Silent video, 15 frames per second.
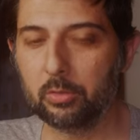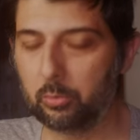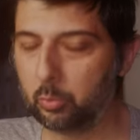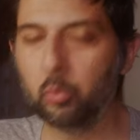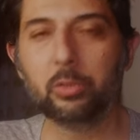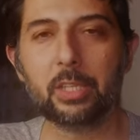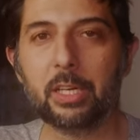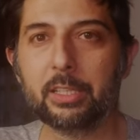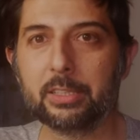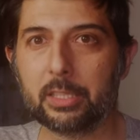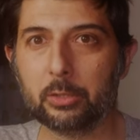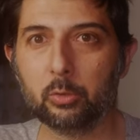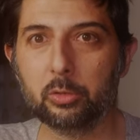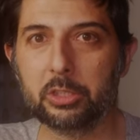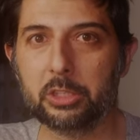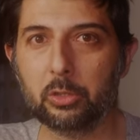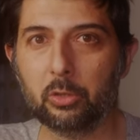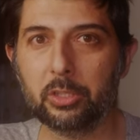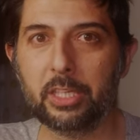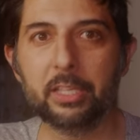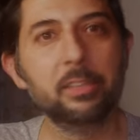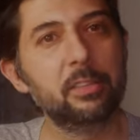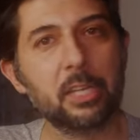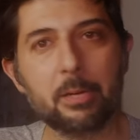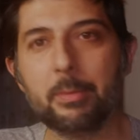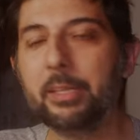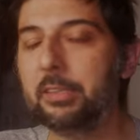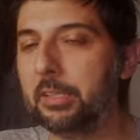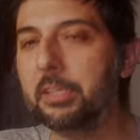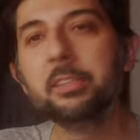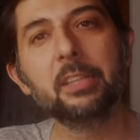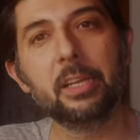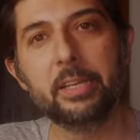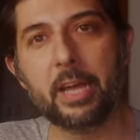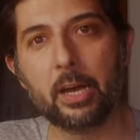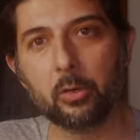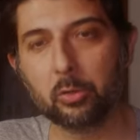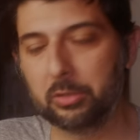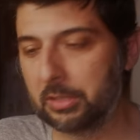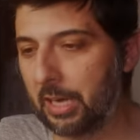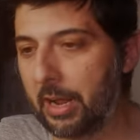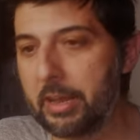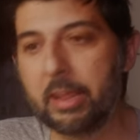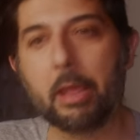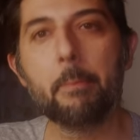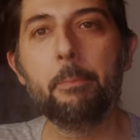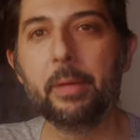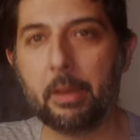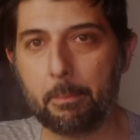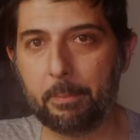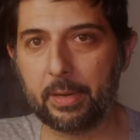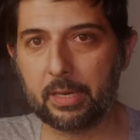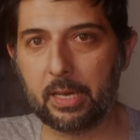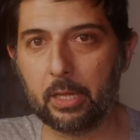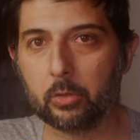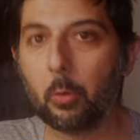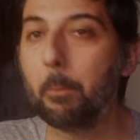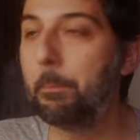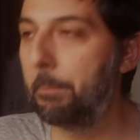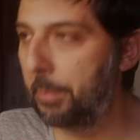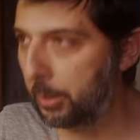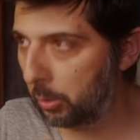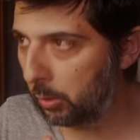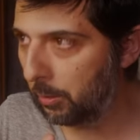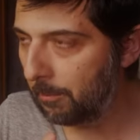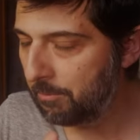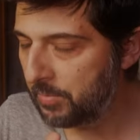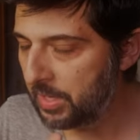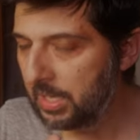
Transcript: tutta la traduzione interamente in italiano tranne che per il parlato però